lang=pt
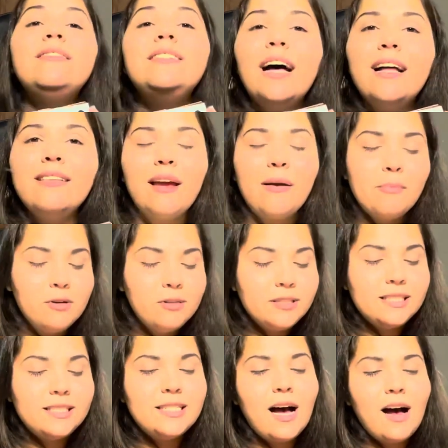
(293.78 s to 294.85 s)
tanta
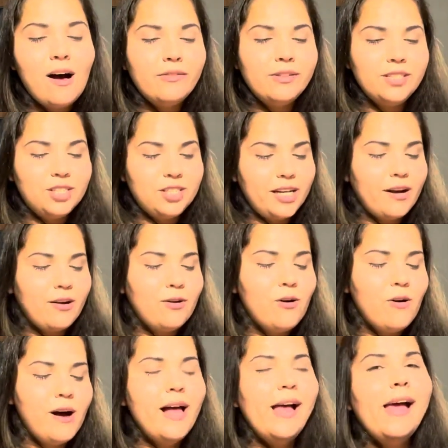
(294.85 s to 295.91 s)
emoção e
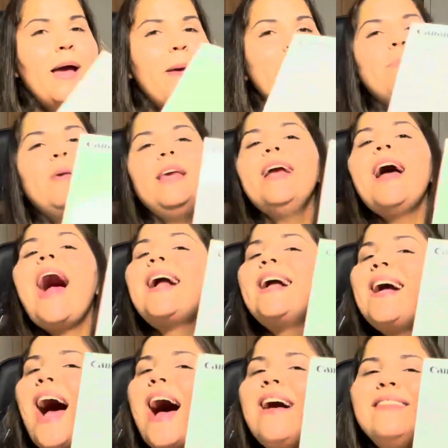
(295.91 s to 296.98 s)
chegou minha
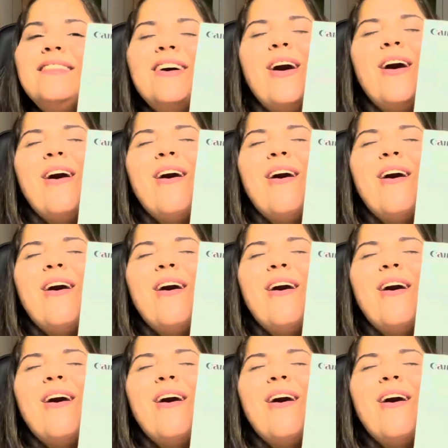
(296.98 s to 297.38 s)
Canon.